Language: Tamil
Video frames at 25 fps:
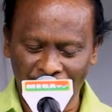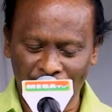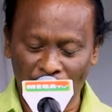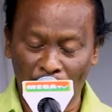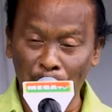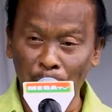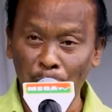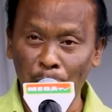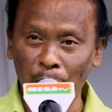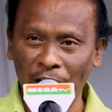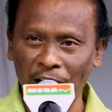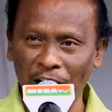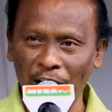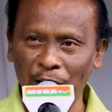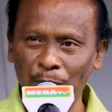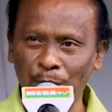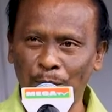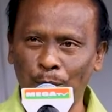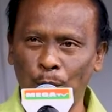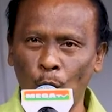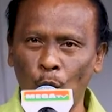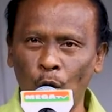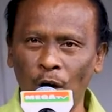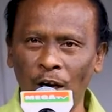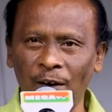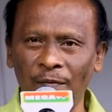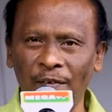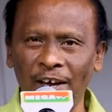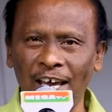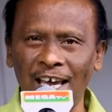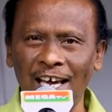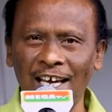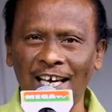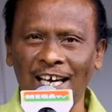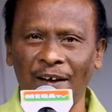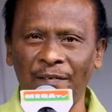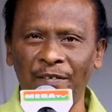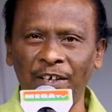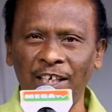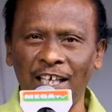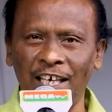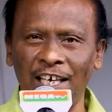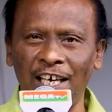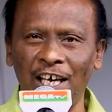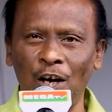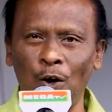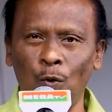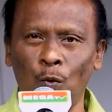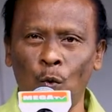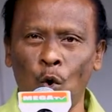கம்பனைப் போலவே
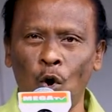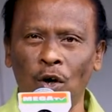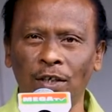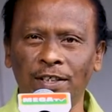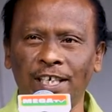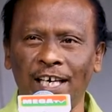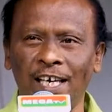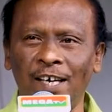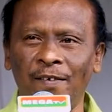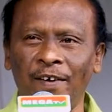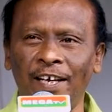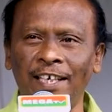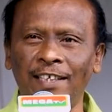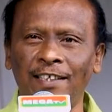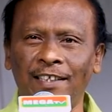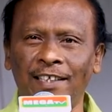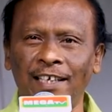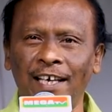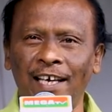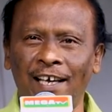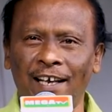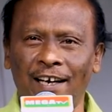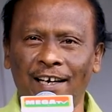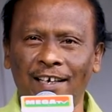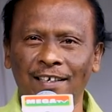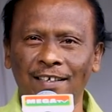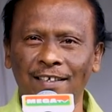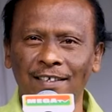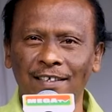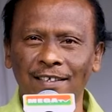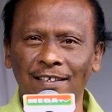கவிதையில் ஓசை வைத்தீர்